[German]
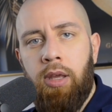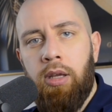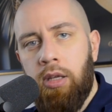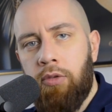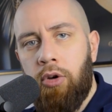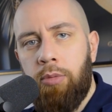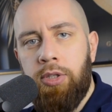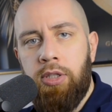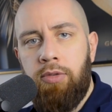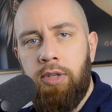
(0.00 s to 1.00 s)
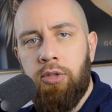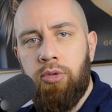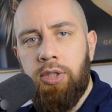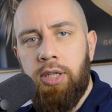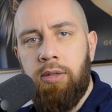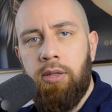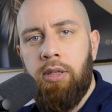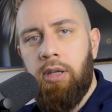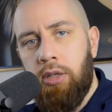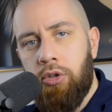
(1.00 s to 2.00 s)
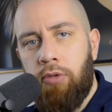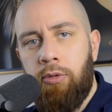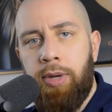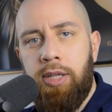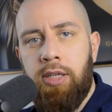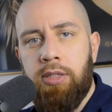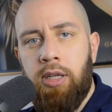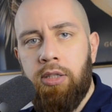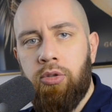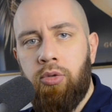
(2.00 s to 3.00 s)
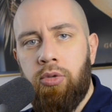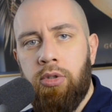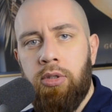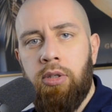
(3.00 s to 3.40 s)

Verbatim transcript: Ich freue mich, dich wiederzusehen. Ich hoffe, bei dir ist alles gut.